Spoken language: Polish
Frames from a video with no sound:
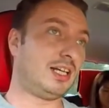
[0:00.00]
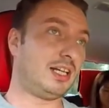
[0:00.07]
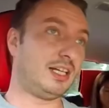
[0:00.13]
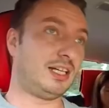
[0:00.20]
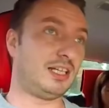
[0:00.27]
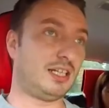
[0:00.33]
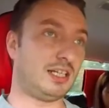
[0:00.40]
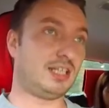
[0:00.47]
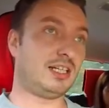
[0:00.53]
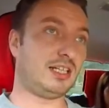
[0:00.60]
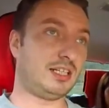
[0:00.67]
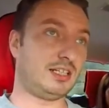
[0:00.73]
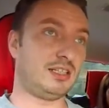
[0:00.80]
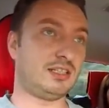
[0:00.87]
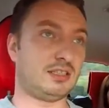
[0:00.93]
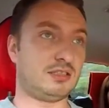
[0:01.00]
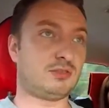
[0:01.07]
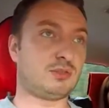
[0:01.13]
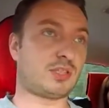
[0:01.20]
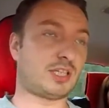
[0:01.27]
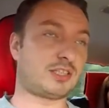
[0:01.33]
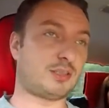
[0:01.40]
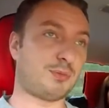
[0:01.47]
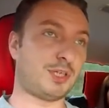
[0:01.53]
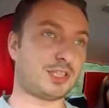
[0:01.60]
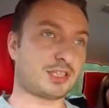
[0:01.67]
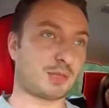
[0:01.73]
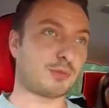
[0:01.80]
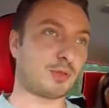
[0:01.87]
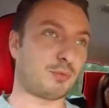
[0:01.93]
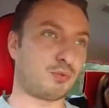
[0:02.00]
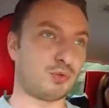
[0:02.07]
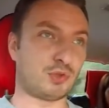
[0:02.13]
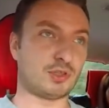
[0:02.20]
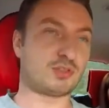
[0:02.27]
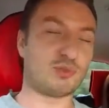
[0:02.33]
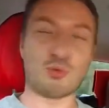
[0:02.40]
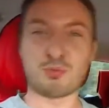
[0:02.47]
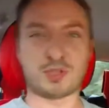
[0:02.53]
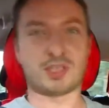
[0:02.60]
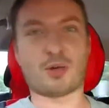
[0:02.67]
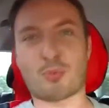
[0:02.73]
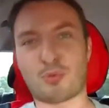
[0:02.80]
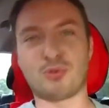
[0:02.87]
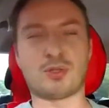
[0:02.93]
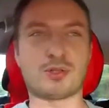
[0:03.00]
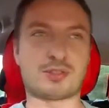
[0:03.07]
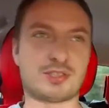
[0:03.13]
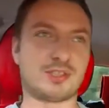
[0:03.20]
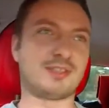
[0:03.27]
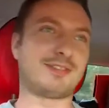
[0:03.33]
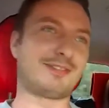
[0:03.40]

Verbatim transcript: E, tutaj gdzie mieszkam na północy, u mnie na północy.